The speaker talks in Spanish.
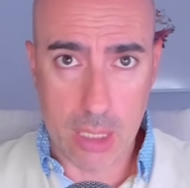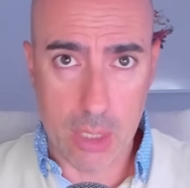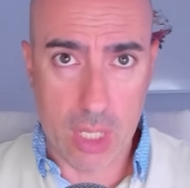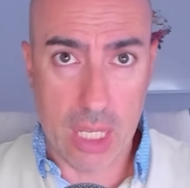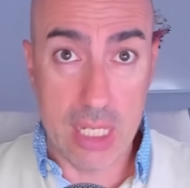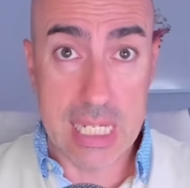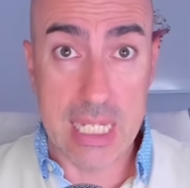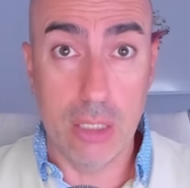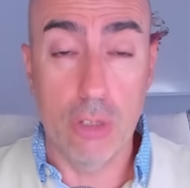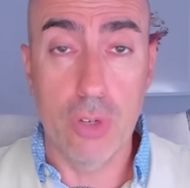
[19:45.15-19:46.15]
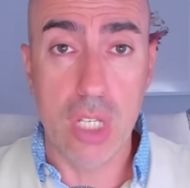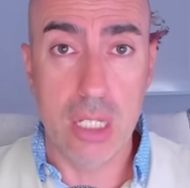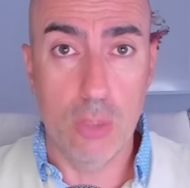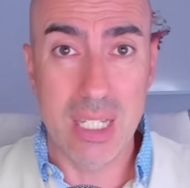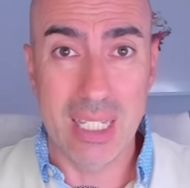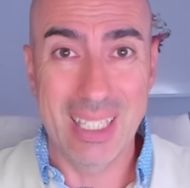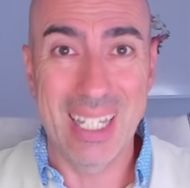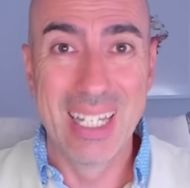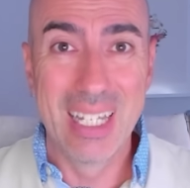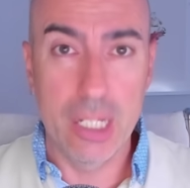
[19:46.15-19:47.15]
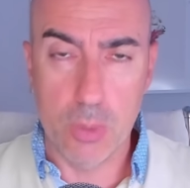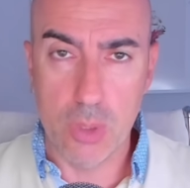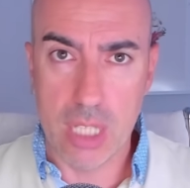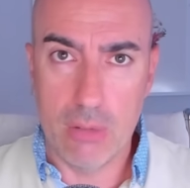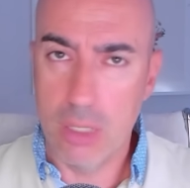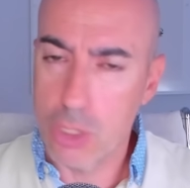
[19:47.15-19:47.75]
Y creo que en ese sentido Vox ha sido bastante responsable.